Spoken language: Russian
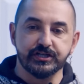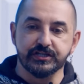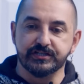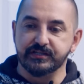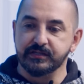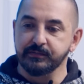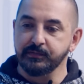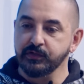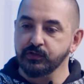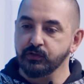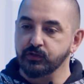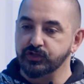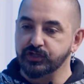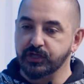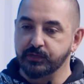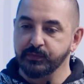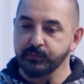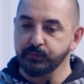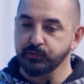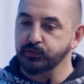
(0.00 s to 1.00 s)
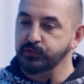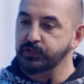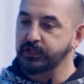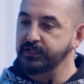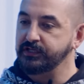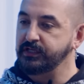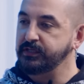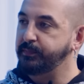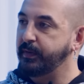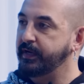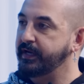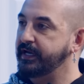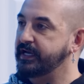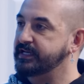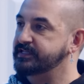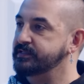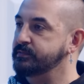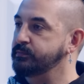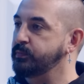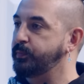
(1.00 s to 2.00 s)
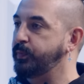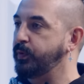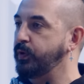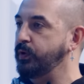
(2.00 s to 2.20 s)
чистыми ножками будут ходить по грязному